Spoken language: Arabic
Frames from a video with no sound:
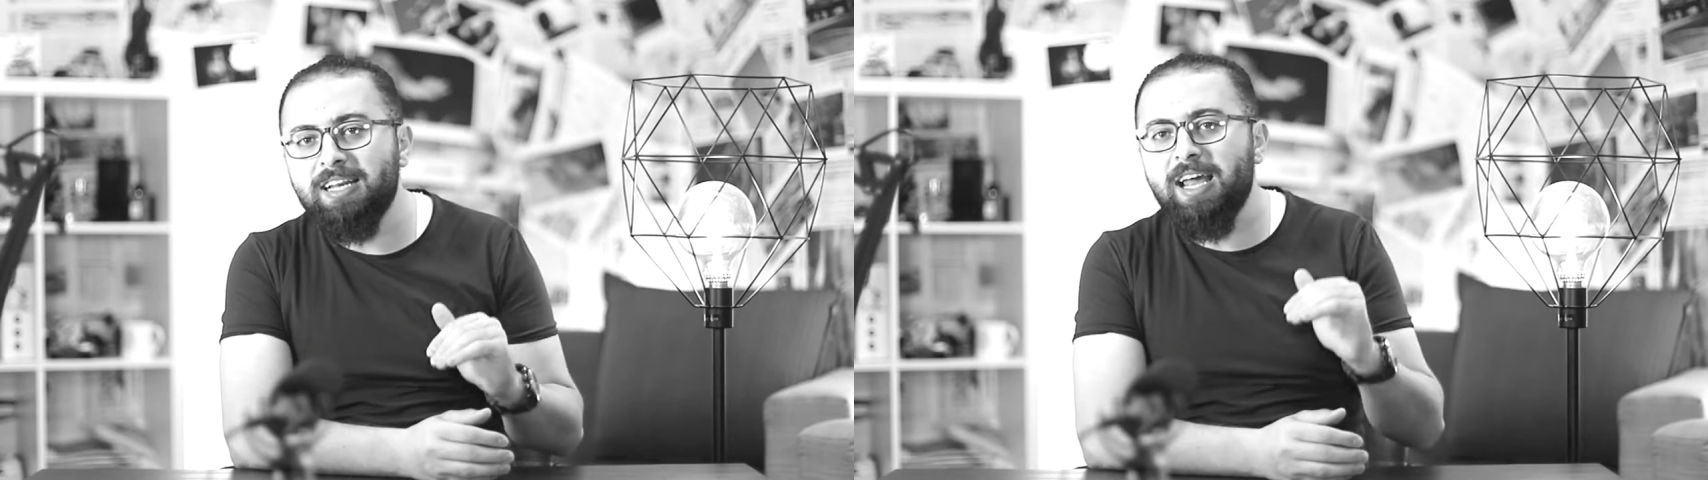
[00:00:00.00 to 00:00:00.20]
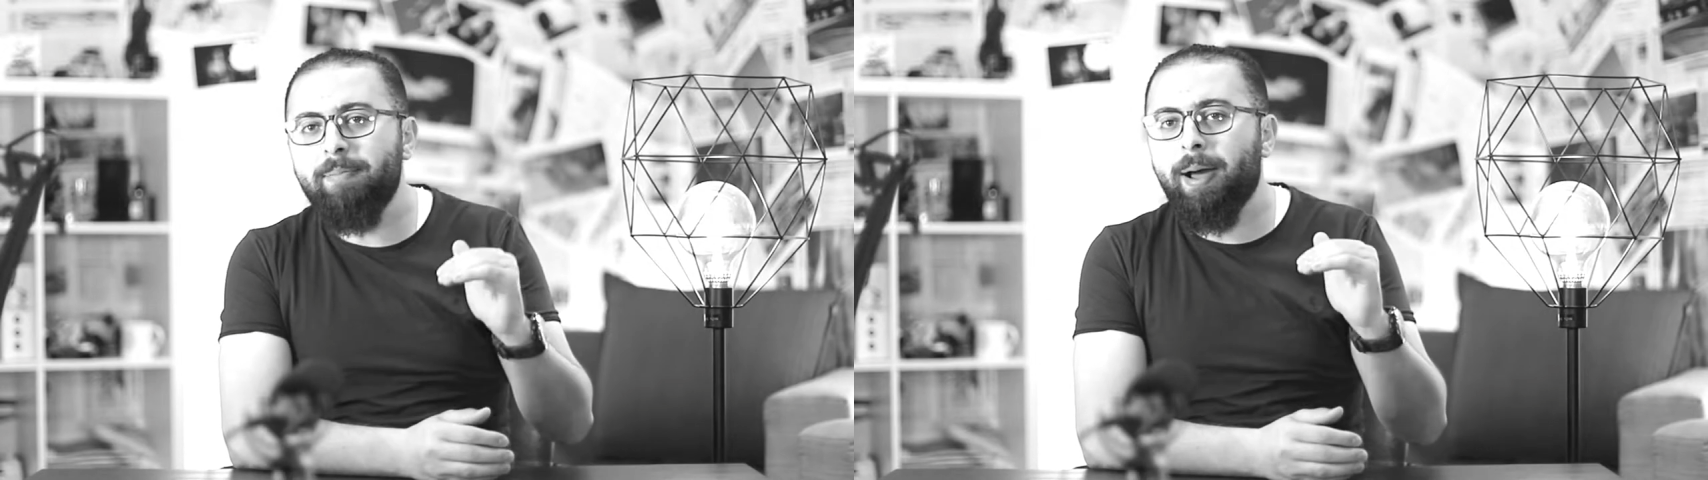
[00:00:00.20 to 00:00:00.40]

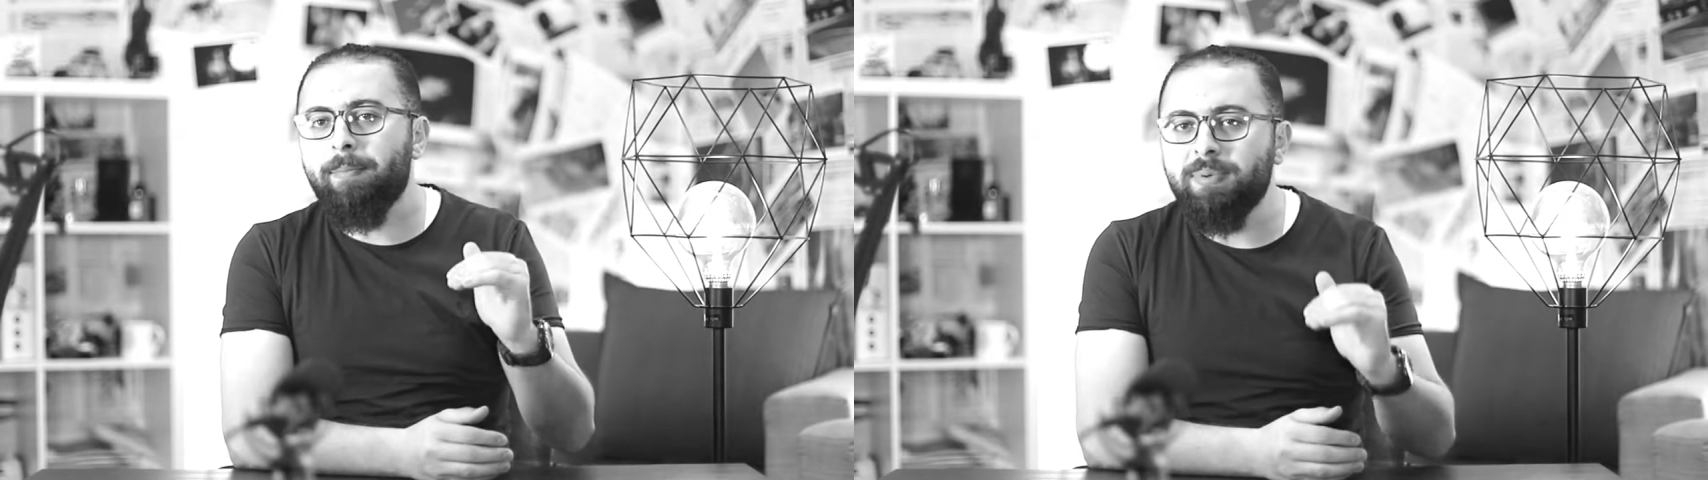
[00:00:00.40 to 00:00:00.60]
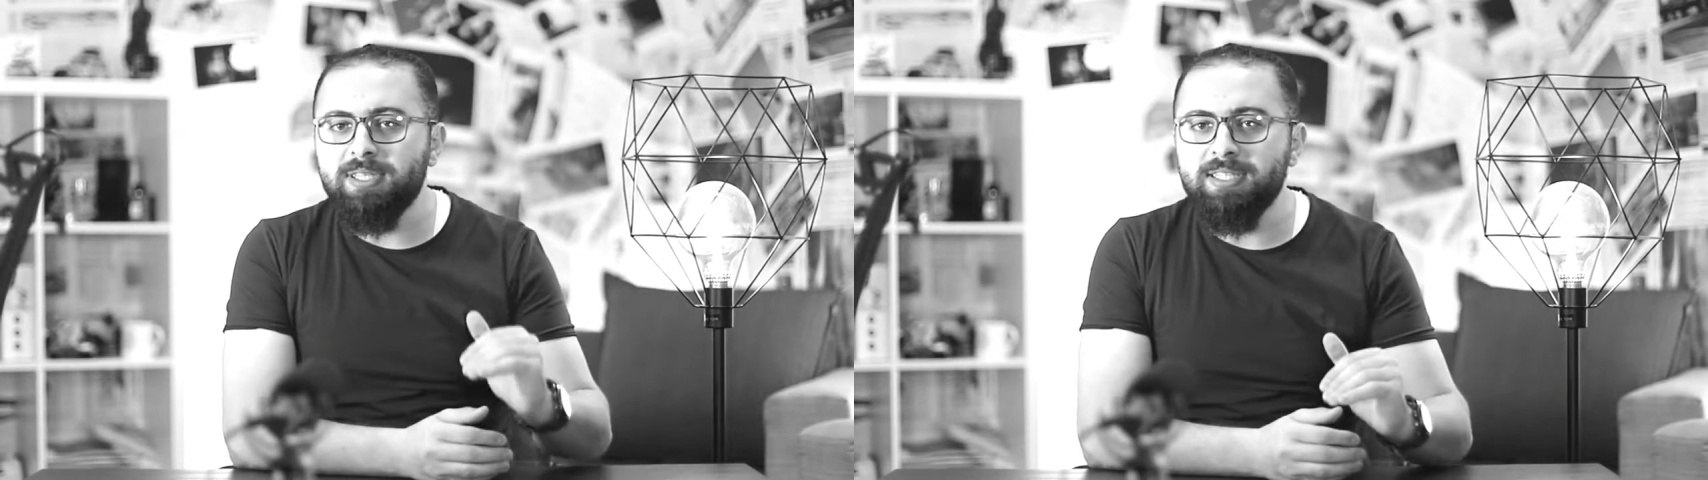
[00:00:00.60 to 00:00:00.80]
القلب
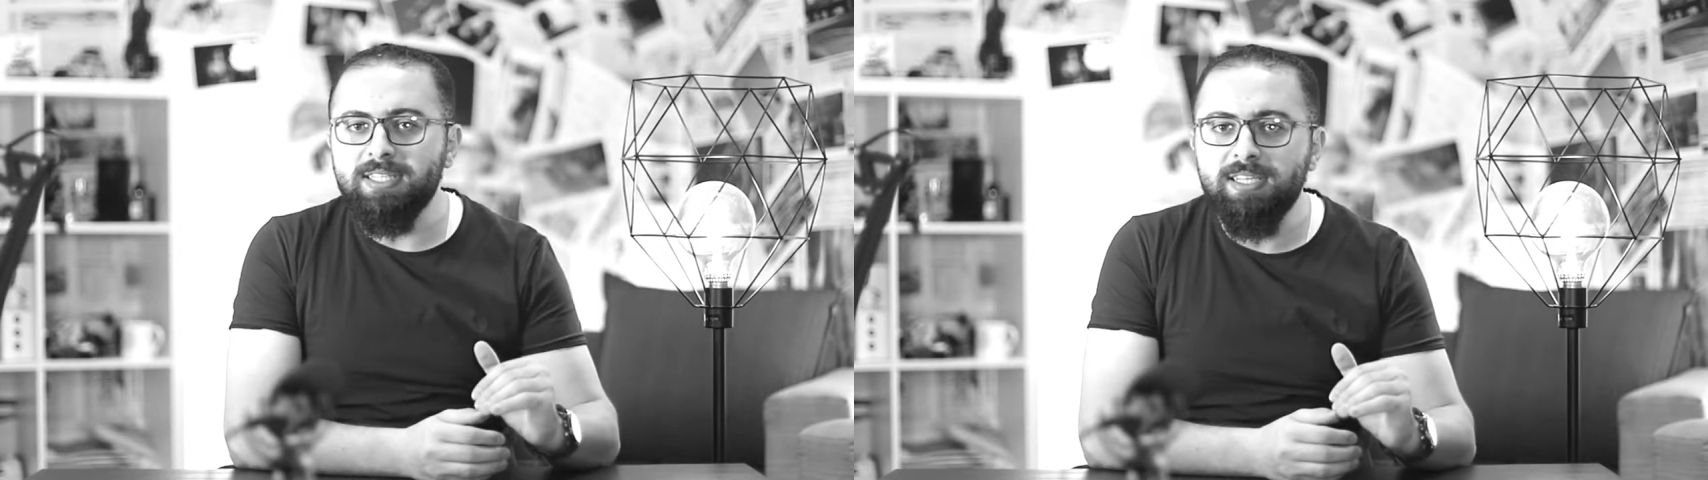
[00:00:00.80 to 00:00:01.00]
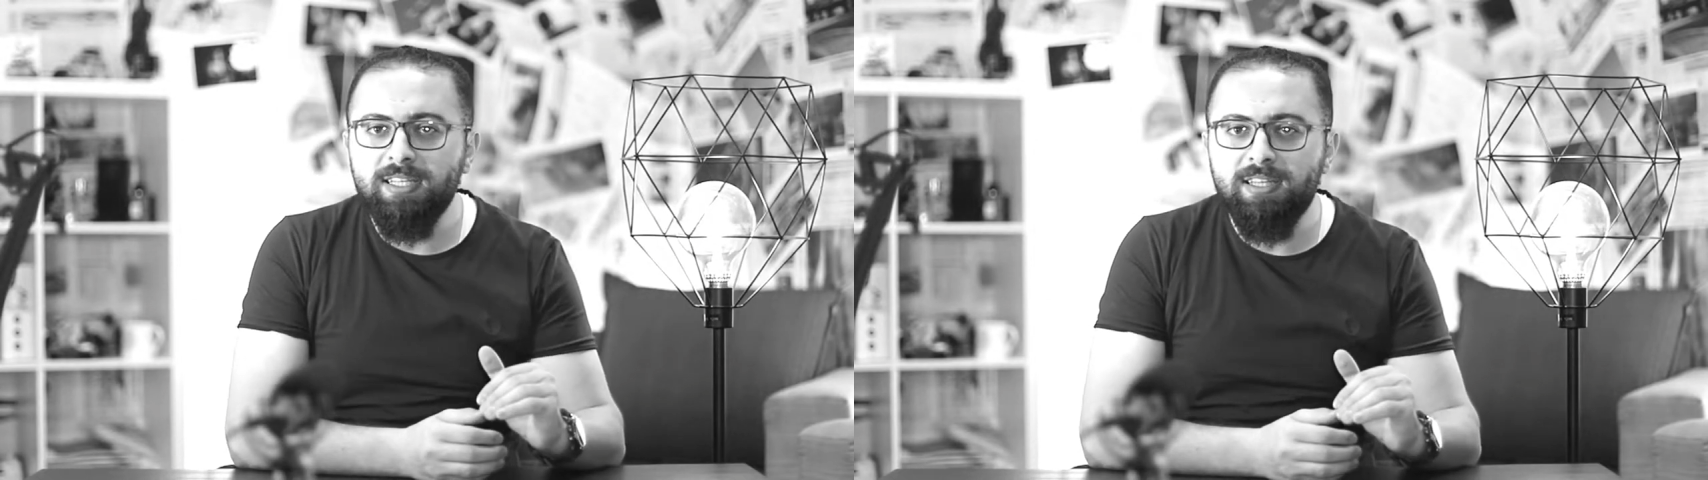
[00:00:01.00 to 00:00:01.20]
عم
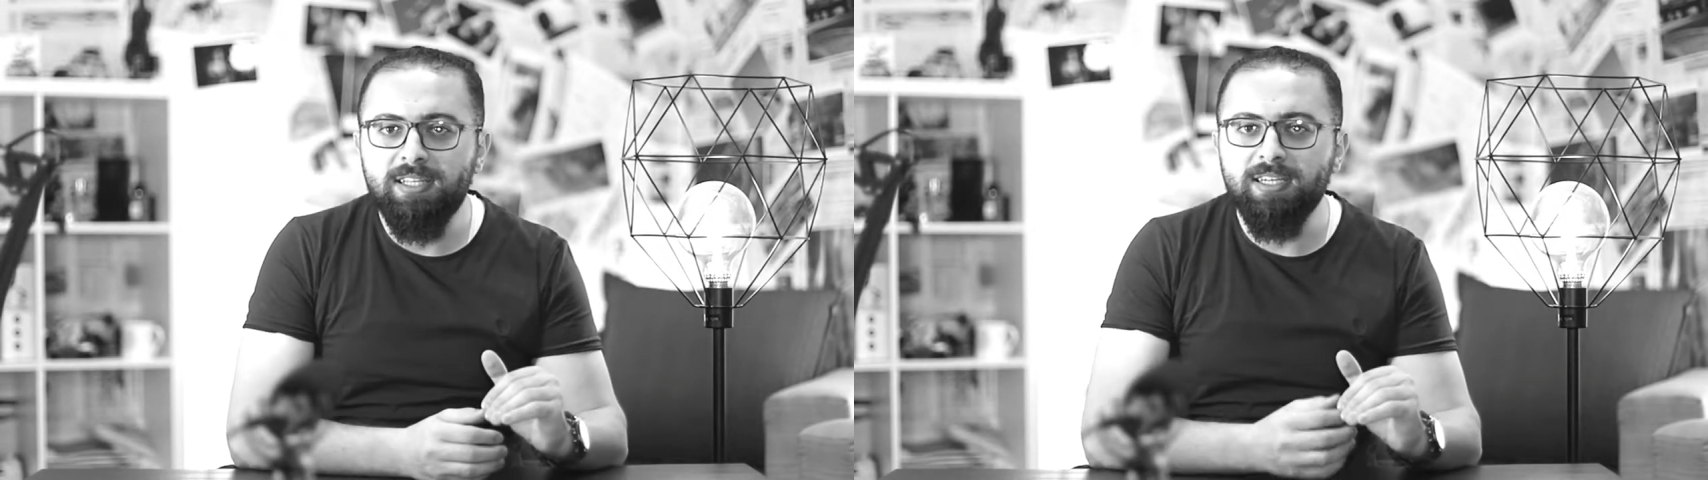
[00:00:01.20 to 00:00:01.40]
بتزيد